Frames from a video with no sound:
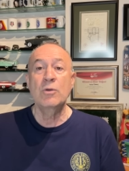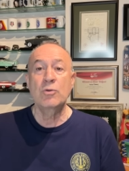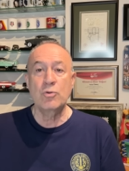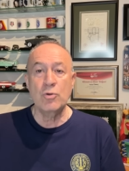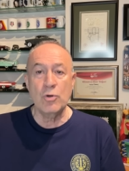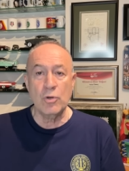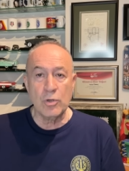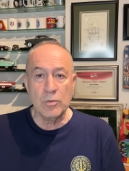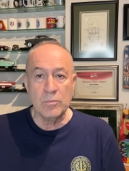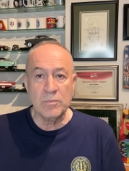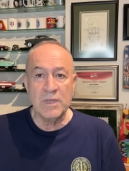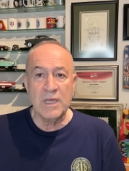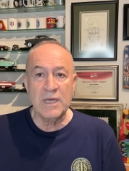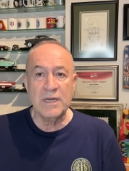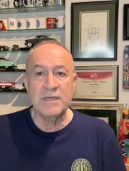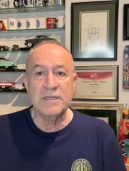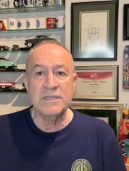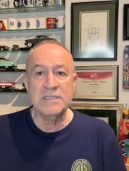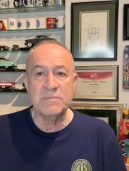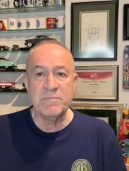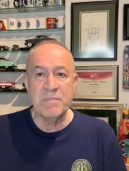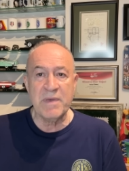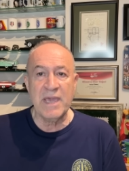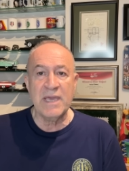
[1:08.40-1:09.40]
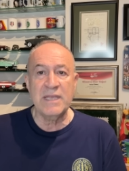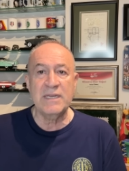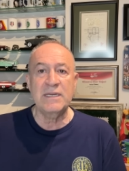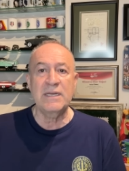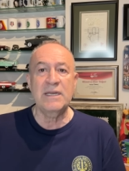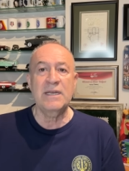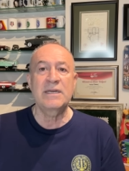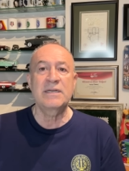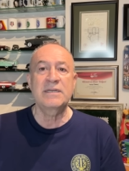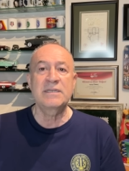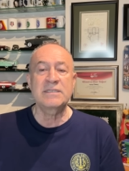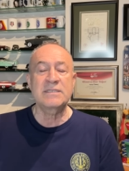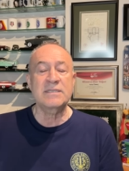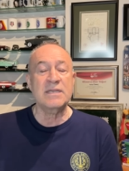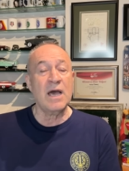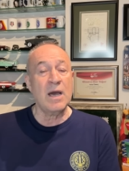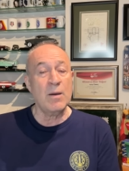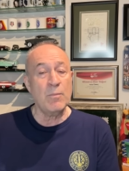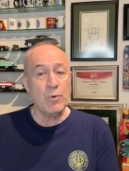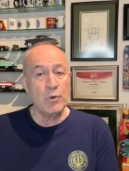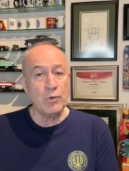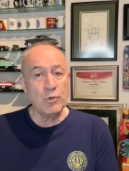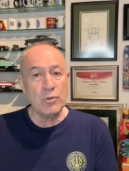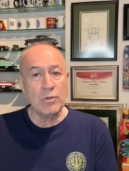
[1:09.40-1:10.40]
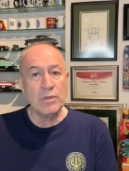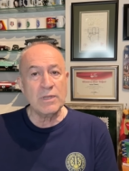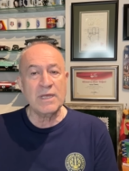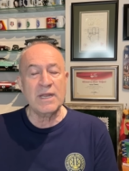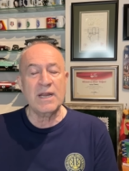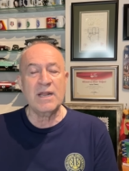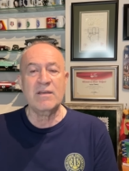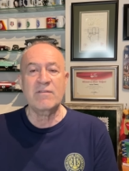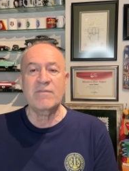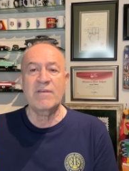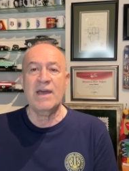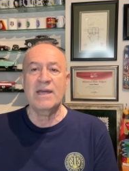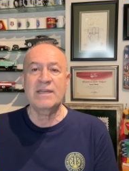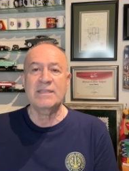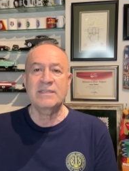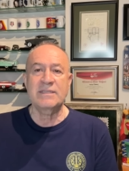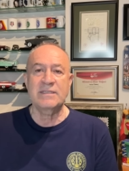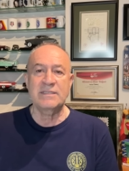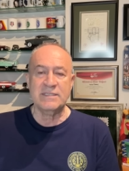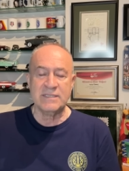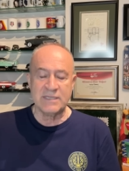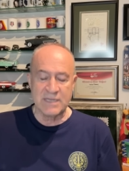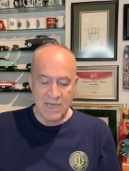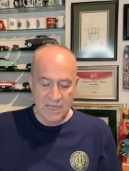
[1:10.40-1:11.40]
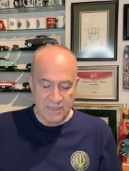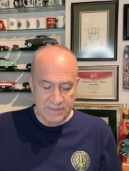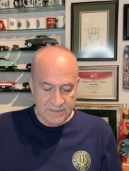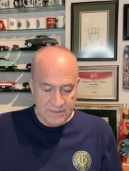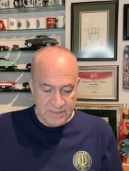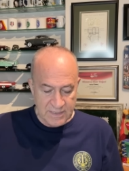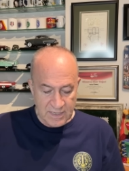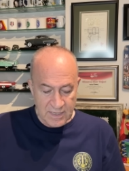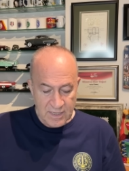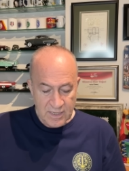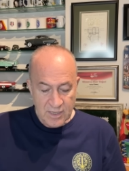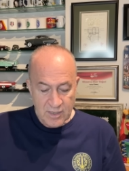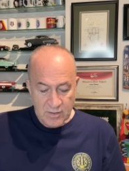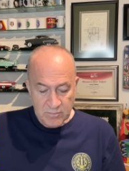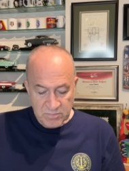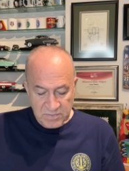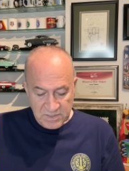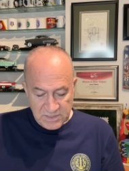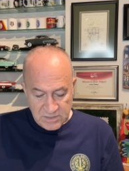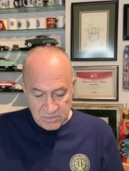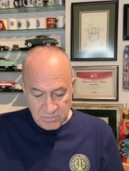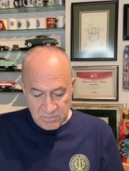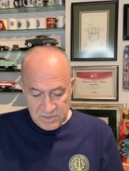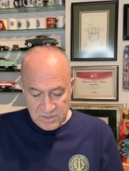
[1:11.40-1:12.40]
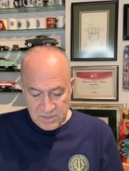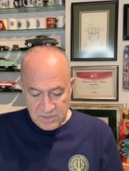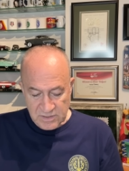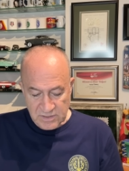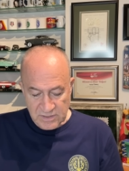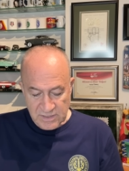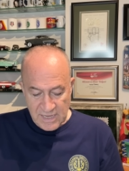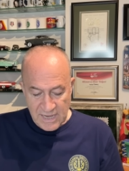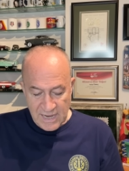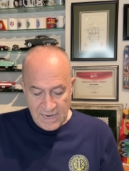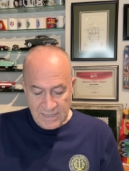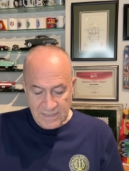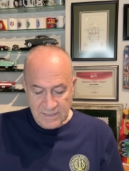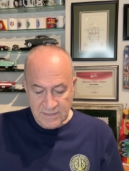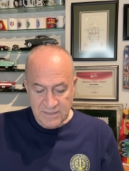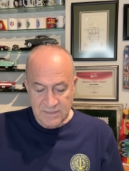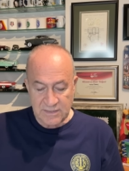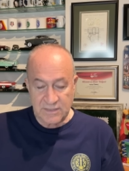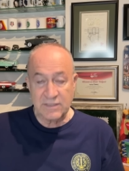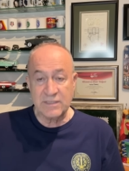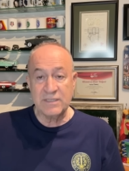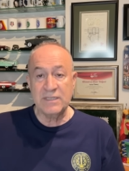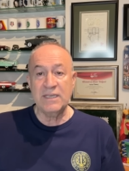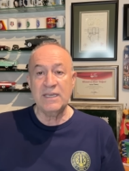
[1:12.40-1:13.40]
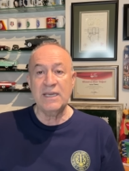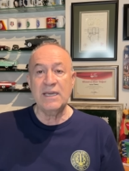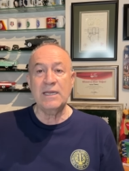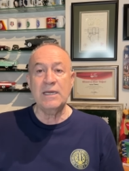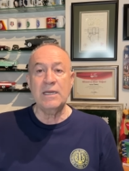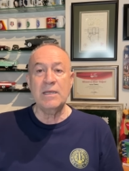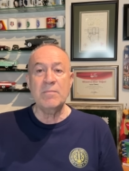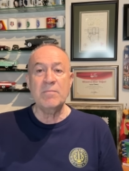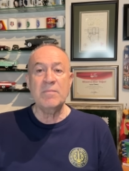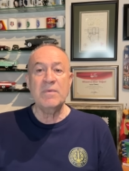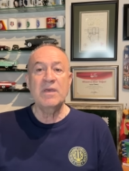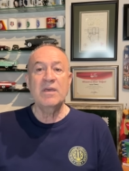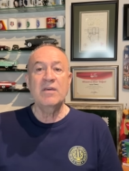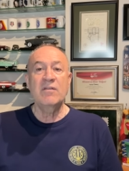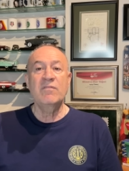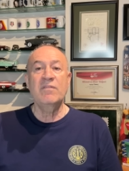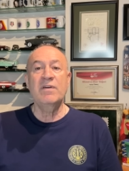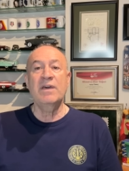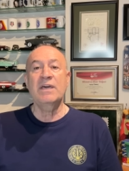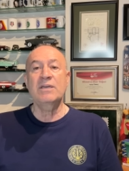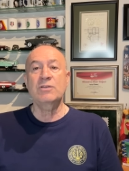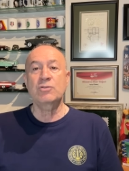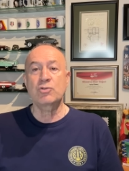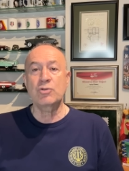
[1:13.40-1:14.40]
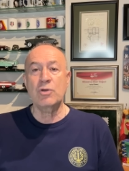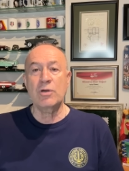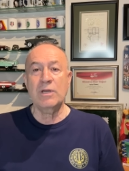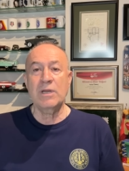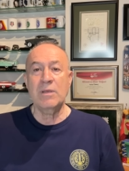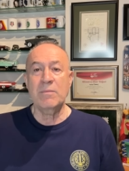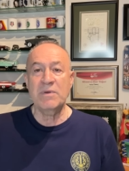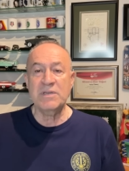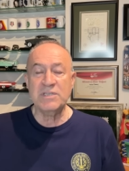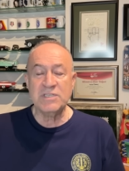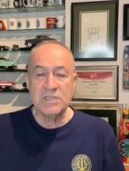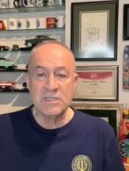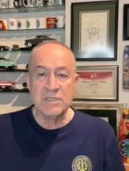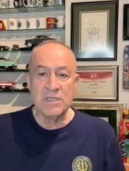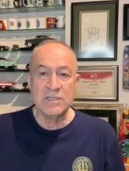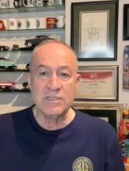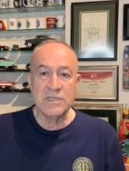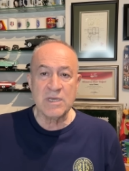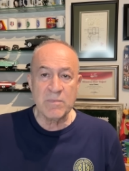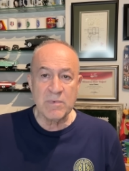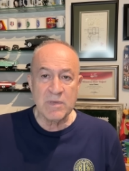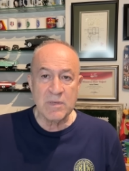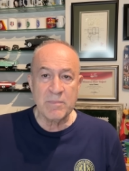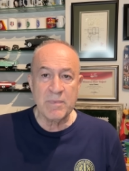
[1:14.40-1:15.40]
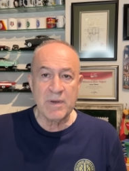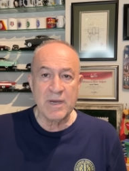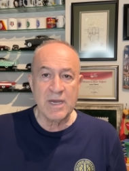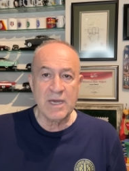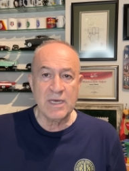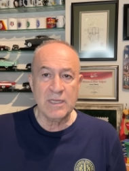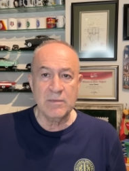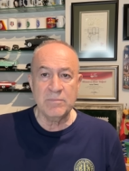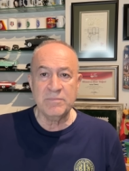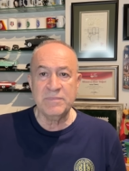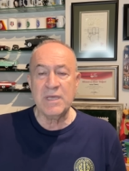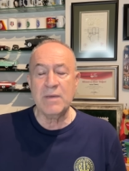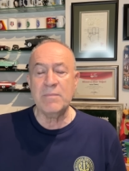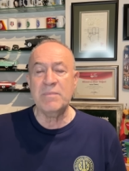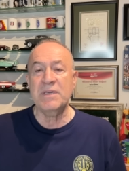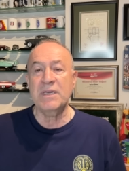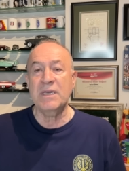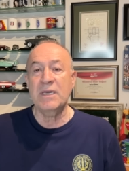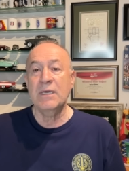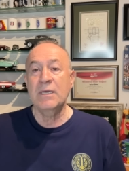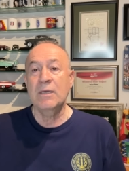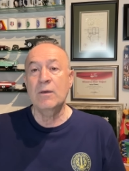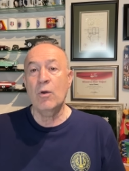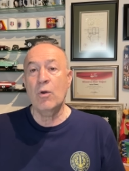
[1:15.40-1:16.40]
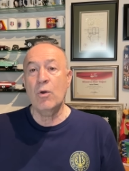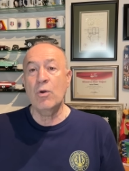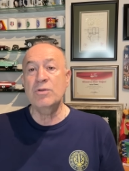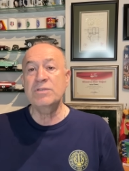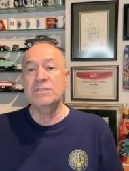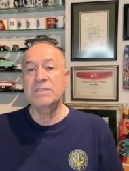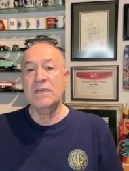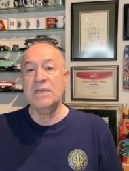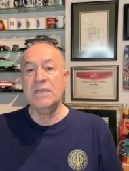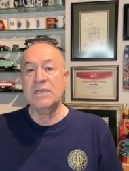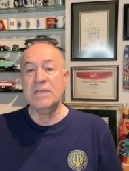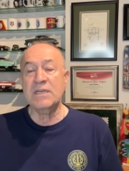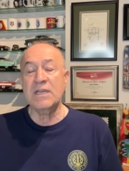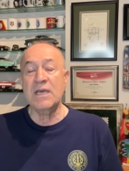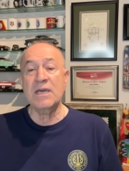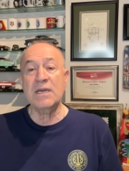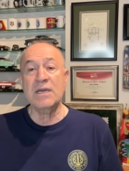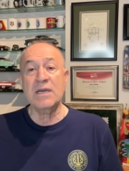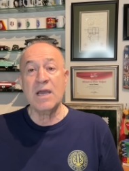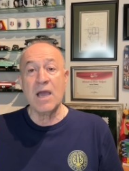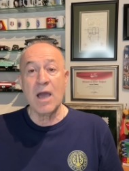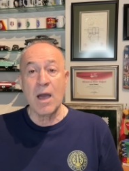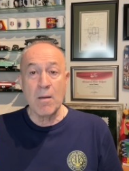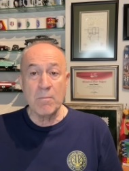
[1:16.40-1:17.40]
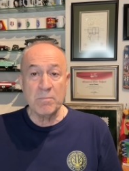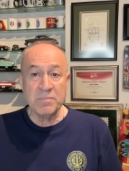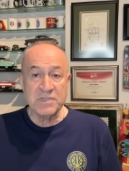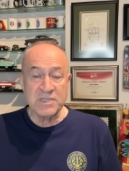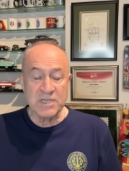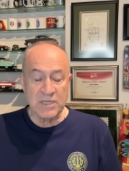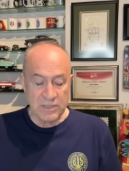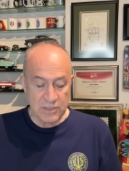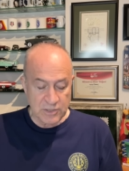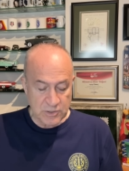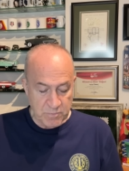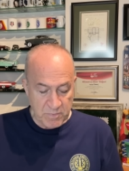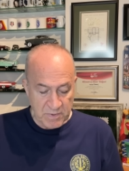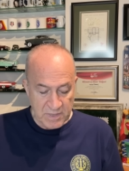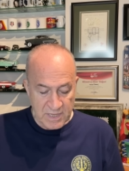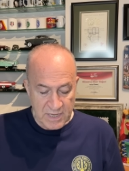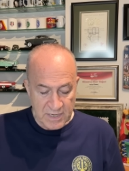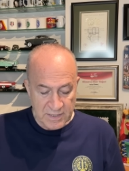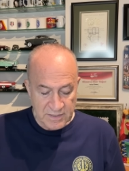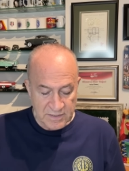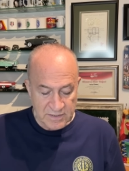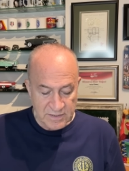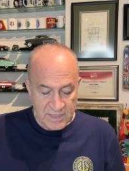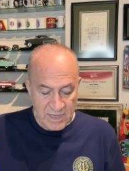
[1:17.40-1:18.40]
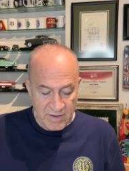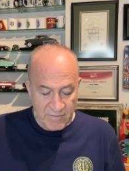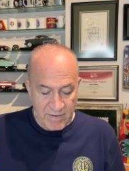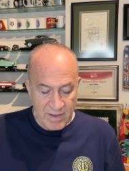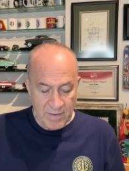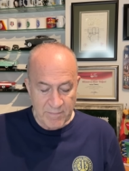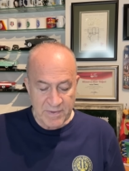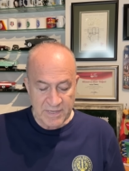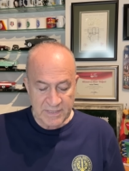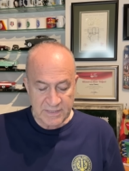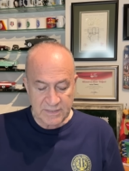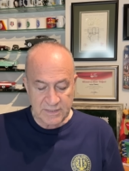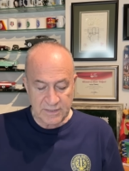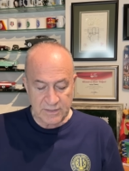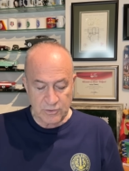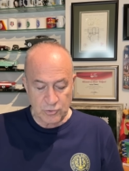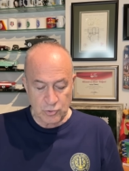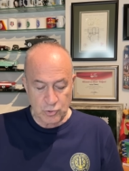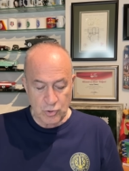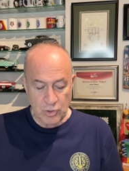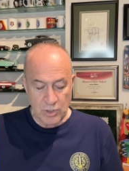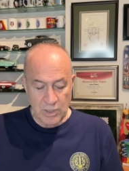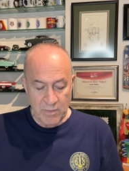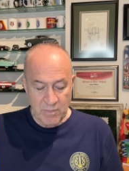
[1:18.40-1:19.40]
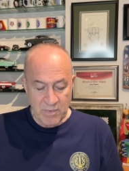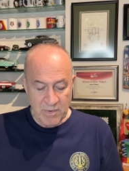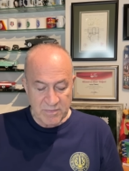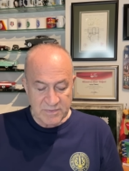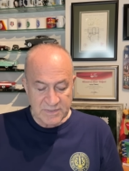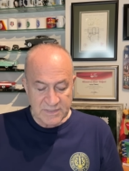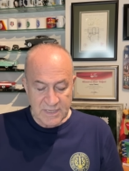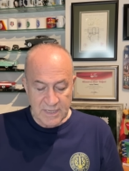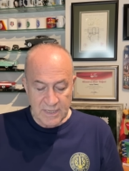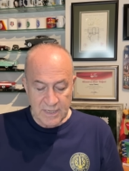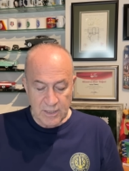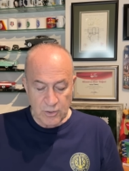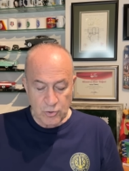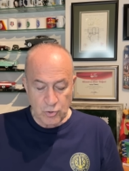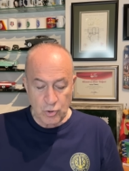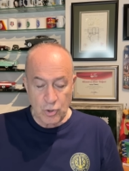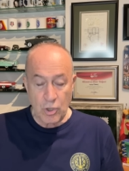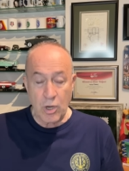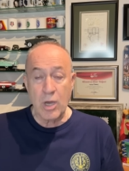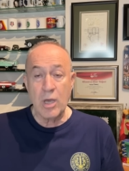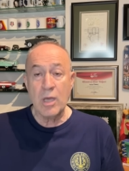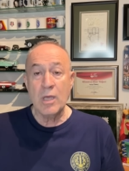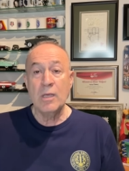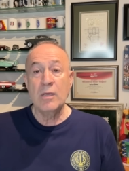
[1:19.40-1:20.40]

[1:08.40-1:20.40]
Yorumlarınız, beğenileriniz, abone olarak verdiğiniz katkı bizim için değerlidir diyelim ve şöyle Beşiktaş'a bir bakalım. Tabii öncelikle kamp çalışmalarının devam ettiğini söylememiz gerekiyor